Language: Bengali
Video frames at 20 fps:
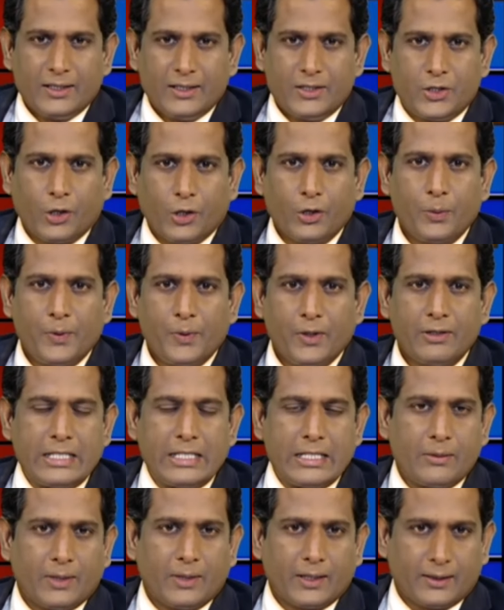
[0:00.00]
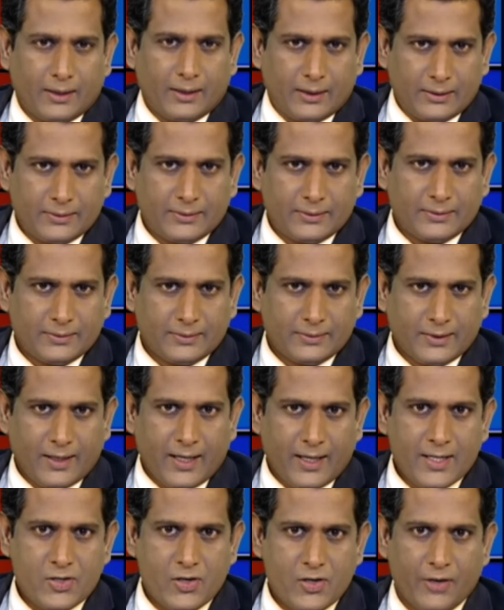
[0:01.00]
জনপ্রিয় নির্মাতা
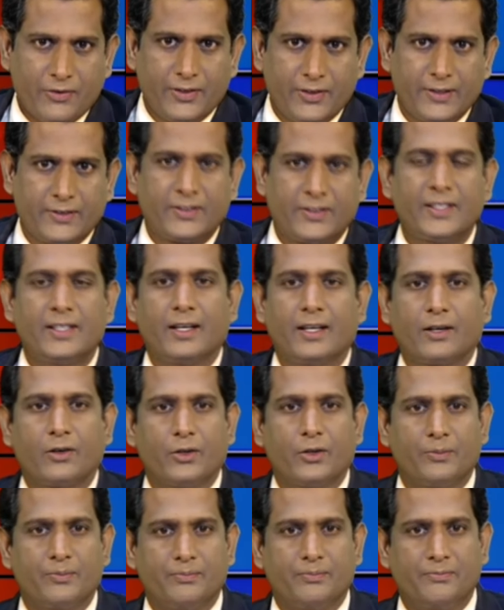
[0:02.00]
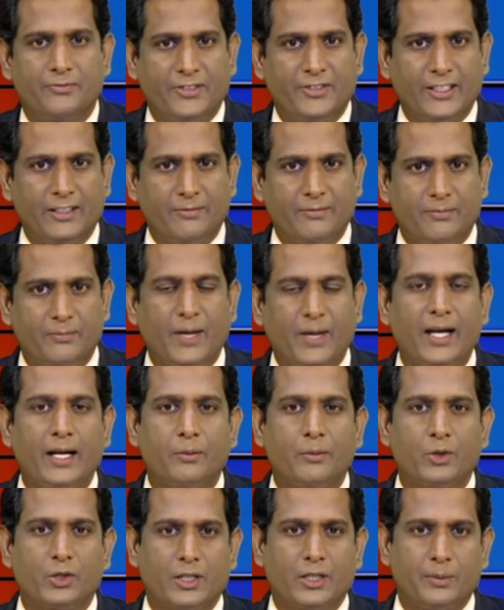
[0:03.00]
রায়হান রাফি থ্রিলার ওই ফিল্ম মায়া
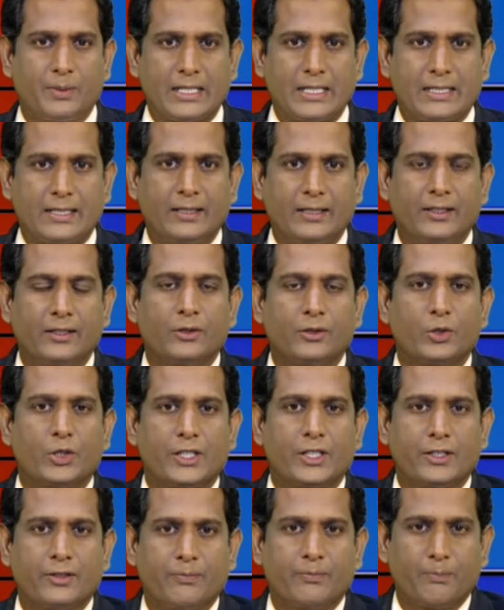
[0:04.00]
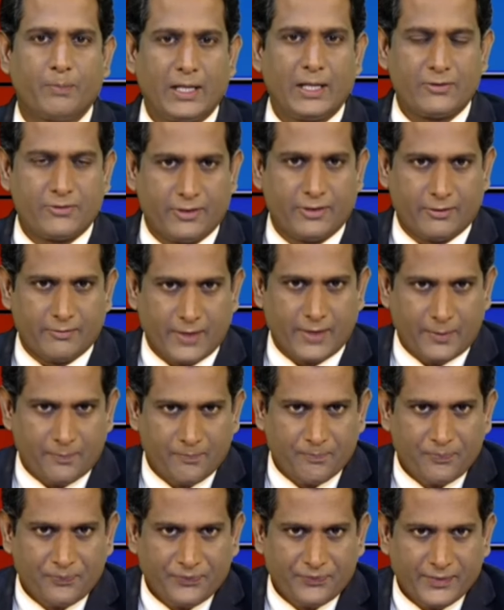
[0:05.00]
মুক্তি পাচ্ছে ওটিটি প্ল্যাটফর্মে
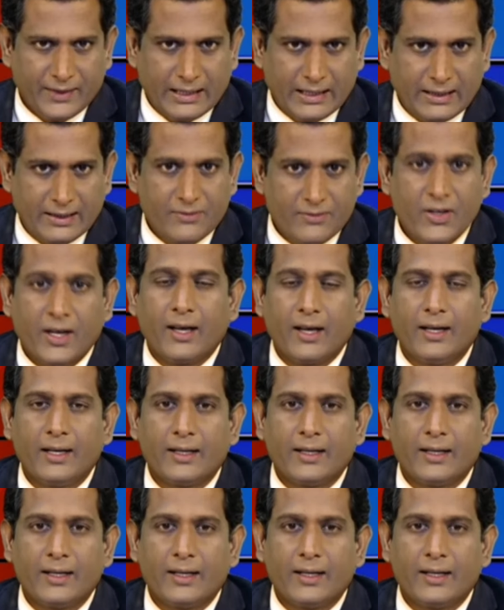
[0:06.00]
যেখানে